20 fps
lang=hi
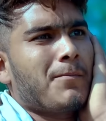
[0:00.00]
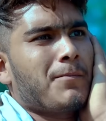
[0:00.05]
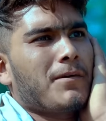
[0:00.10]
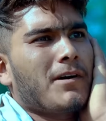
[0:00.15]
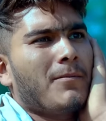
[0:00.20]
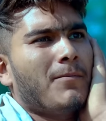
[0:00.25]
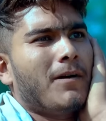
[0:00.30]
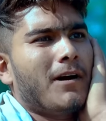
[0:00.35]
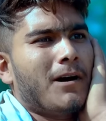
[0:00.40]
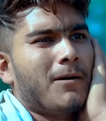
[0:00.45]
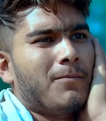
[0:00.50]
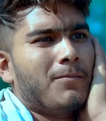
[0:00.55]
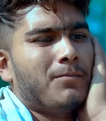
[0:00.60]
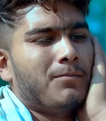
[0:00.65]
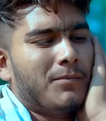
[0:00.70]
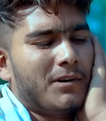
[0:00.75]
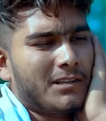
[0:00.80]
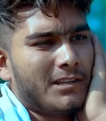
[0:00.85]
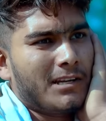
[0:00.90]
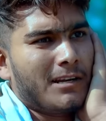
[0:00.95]
बाप का
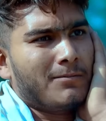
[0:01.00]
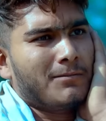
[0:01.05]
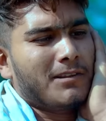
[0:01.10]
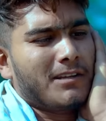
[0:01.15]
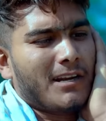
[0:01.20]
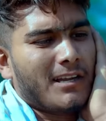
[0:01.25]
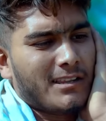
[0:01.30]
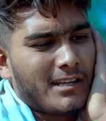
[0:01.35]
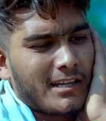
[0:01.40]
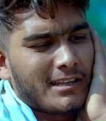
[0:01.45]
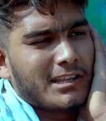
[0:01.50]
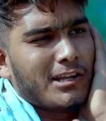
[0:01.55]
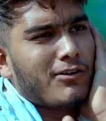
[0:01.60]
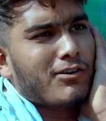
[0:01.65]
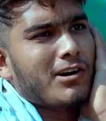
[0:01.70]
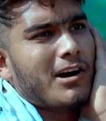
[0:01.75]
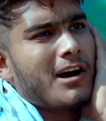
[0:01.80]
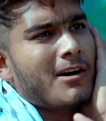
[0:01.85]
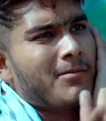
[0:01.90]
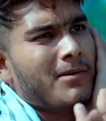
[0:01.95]
बाप मतलब तेरा दादा
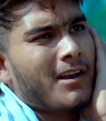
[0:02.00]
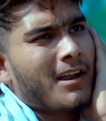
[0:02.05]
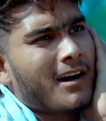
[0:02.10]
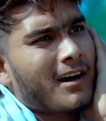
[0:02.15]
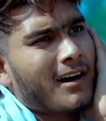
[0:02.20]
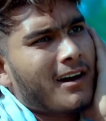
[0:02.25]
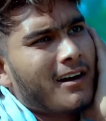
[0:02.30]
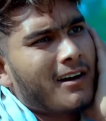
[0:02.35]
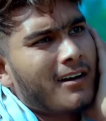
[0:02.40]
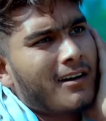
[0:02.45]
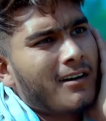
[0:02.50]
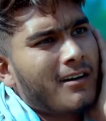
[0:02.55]
को कहाँ मिलेगा